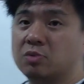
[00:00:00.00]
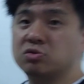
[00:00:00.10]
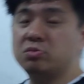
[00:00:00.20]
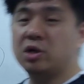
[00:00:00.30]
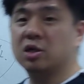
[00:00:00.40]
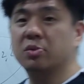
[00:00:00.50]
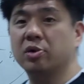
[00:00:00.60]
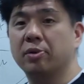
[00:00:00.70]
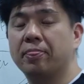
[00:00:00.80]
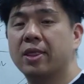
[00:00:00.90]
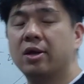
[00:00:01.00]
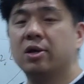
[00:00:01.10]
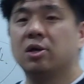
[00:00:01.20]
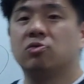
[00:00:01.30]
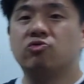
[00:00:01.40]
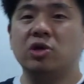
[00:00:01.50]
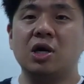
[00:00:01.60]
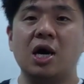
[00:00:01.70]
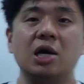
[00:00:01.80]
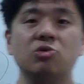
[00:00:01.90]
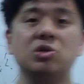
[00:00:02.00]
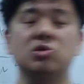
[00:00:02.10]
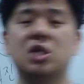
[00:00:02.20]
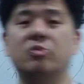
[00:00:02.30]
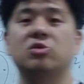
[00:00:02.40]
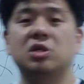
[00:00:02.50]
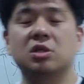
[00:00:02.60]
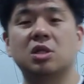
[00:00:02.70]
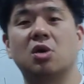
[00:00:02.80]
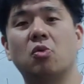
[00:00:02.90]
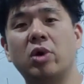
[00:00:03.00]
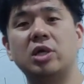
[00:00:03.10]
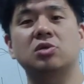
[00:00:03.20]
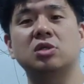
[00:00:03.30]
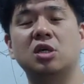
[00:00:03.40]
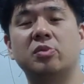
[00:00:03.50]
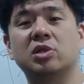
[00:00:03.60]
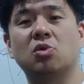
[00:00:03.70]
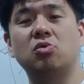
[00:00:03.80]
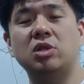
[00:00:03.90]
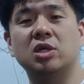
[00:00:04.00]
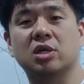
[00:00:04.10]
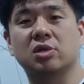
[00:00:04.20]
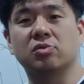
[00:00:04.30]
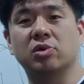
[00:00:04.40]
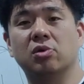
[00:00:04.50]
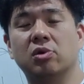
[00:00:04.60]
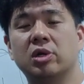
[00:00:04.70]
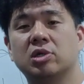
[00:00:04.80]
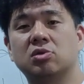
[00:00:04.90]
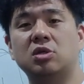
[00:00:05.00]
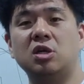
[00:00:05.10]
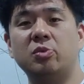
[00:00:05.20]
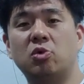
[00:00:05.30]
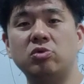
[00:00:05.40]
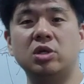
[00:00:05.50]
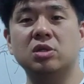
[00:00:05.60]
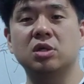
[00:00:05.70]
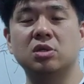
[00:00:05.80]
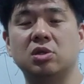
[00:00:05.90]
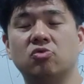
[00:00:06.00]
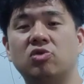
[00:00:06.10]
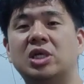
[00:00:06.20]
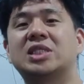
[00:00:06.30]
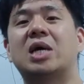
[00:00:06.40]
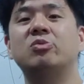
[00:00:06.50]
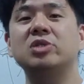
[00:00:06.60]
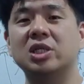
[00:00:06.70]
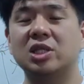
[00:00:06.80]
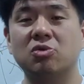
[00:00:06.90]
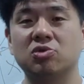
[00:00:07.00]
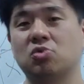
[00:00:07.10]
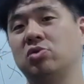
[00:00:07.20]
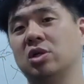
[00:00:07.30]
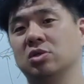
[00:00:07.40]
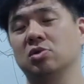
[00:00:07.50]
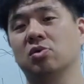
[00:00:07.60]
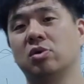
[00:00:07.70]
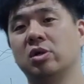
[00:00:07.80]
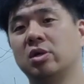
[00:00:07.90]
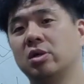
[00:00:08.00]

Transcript: 그러니까 무슨 말이냐면 우리가 학교에서 잠을 잘 때 왜 선생님한테 혼나냐는 거예요. 선생님이 혼낼 때는 우리가 잠을 잤다고 해서 혼내거든요.